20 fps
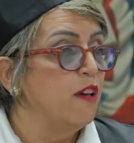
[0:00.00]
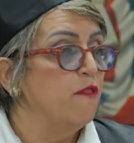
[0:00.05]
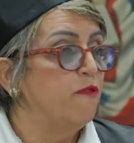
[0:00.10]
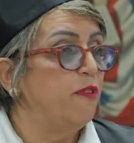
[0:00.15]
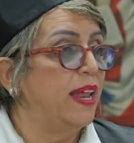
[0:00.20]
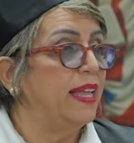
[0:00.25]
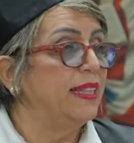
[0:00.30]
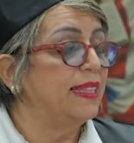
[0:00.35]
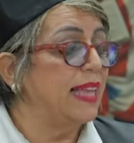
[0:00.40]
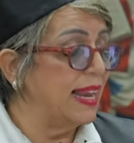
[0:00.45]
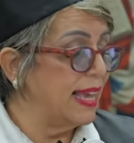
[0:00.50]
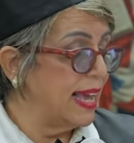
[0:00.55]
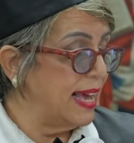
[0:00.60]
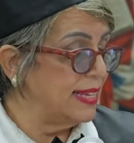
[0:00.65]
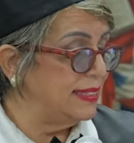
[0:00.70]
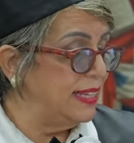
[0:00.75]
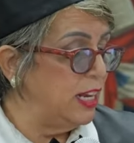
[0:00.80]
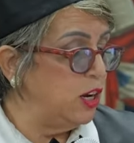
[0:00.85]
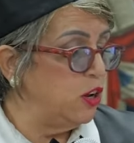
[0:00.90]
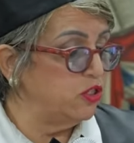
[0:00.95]
frente al
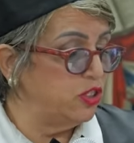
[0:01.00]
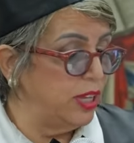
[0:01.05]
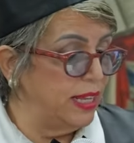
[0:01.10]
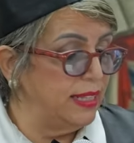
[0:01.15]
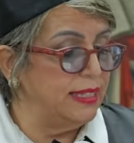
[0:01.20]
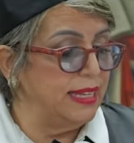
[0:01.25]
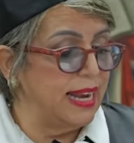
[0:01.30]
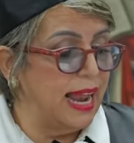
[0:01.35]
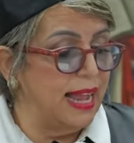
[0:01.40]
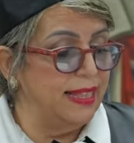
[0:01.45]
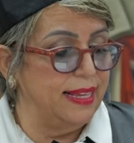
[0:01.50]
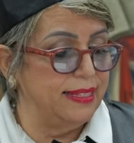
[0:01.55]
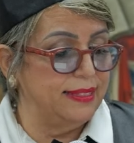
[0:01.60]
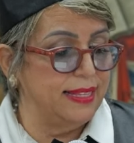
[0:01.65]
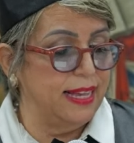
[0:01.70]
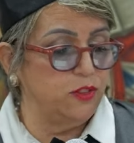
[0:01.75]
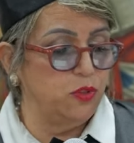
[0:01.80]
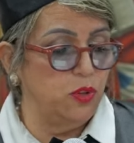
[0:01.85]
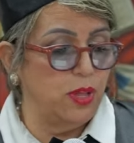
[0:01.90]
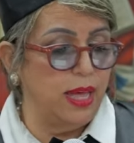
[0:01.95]
Casino Central de
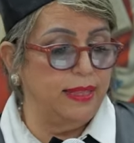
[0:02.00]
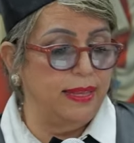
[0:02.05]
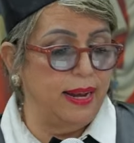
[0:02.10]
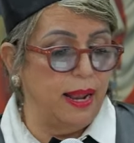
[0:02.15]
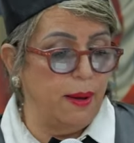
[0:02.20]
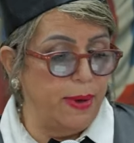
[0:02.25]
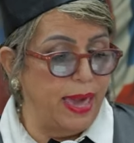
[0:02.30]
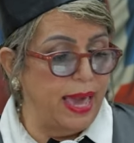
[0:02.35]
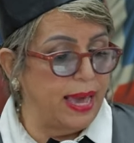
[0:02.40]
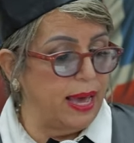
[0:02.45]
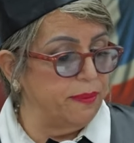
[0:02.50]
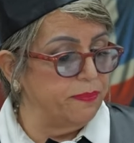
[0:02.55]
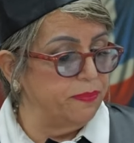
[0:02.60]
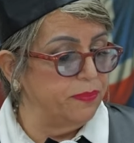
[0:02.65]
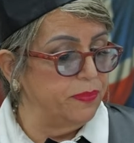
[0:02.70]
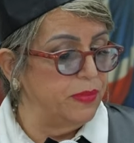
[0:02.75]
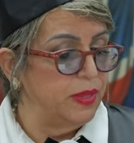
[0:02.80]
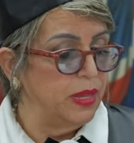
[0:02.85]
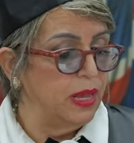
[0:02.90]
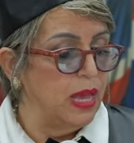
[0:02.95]
esta ciudad de La Vega,
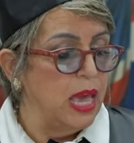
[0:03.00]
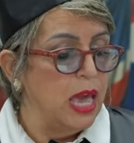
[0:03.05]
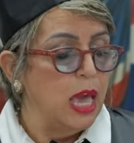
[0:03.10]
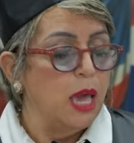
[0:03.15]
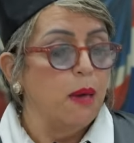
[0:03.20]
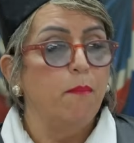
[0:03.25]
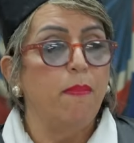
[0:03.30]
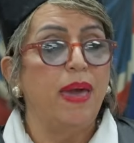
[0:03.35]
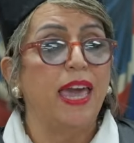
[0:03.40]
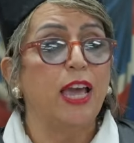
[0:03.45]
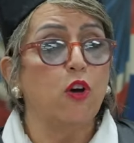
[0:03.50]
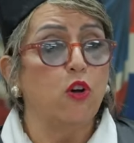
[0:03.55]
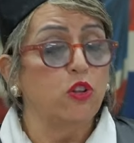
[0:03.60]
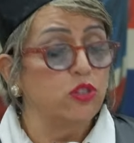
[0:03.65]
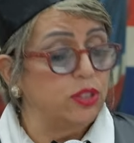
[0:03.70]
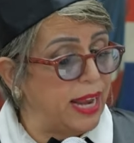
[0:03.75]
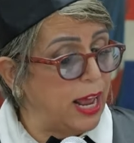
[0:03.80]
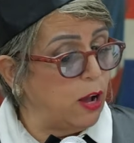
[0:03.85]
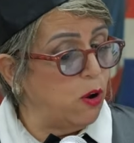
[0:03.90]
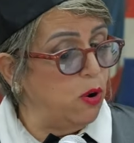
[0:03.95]
me
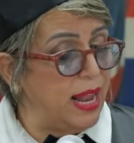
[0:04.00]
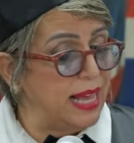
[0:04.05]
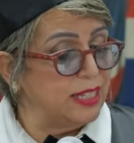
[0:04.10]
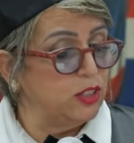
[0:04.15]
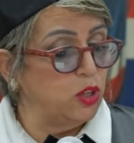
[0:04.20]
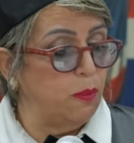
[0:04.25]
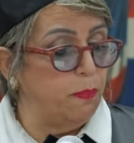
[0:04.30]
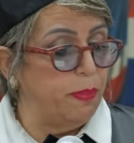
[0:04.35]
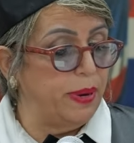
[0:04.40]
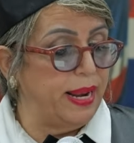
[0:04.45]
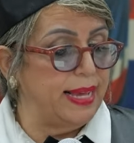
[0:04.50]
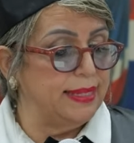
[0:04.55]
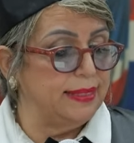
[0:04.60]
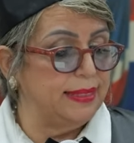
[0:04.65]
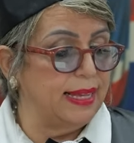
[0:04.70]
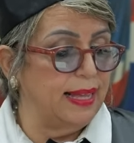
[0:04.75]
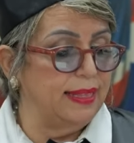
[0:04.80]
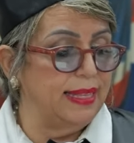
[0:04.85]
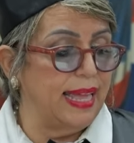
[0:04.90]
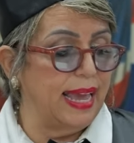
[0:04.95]
encontré con la
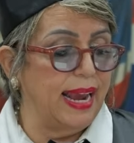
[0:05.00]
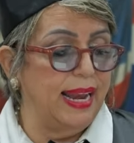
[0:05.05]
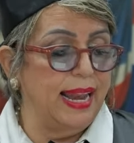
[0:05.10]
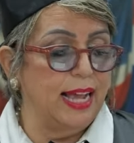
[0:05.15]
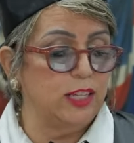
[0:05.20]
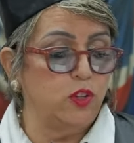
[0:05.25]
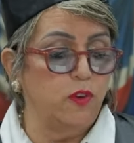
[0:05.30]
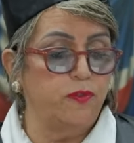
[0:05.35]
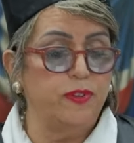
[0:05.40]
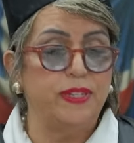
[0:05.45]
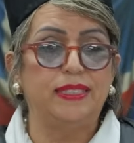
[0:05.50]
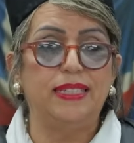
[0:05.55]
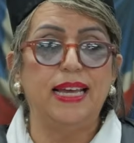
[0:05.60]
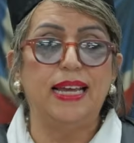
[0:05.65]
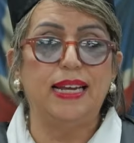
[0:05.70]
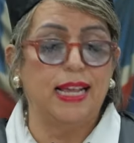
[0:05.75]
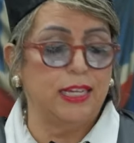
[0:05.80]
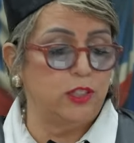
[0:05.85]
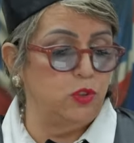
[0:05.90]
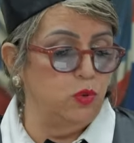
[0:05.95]
sorpresa de que en las
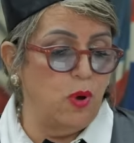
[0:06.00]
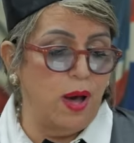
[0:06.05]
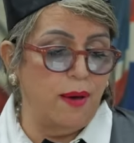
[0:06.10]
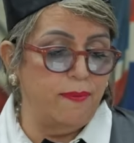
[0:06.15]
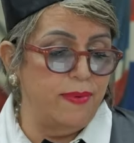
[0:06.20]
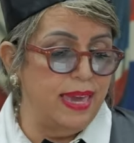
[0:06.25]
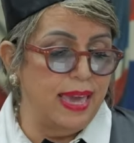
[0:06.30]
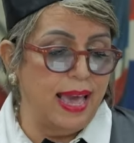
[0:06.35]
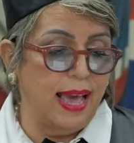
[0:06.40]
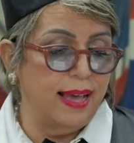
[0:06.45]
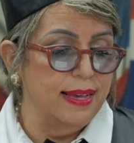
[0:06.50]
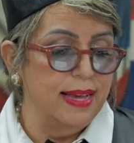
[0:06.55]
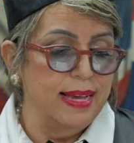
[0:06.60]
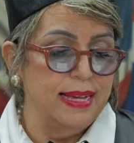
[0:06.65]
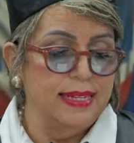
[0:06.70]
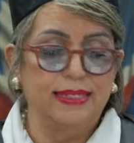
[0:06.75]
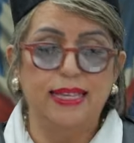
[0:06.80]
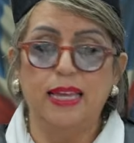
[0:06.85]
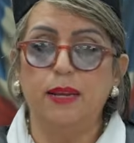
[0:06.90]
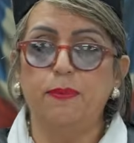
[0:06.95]
oficinas no había
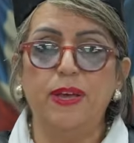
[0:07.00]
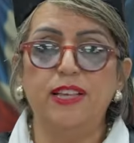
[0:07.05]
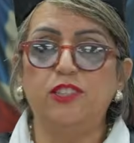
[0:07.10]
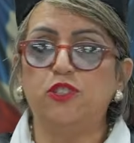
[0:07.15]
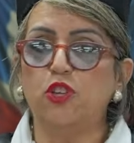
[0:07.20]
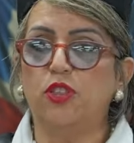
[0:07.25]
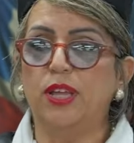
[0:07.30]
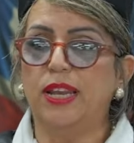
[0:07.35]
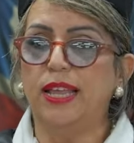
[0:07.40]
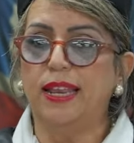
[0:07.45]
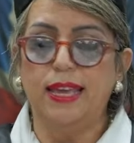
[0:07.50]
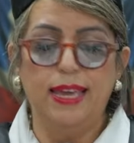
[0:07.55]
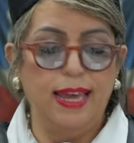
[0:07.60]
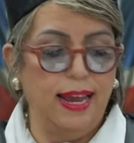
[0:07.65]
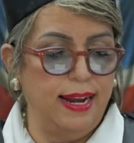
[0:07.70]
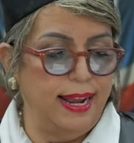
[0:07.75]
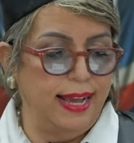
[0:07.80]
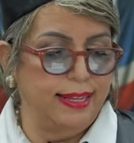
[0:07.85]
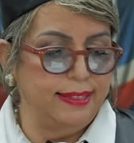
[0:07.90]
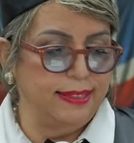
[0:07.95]
servicio de
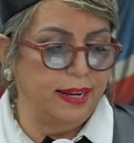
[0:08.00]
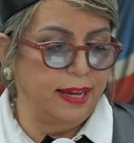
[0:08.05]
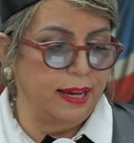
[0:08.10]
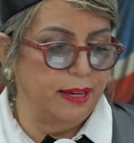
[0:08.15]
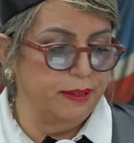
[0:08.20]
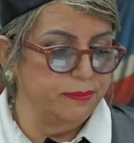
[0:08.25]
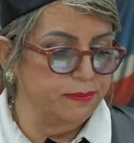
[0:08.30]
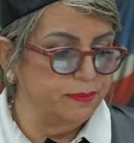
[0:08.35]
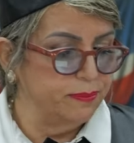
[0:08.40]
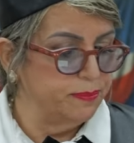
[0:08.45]
energía eléctrica,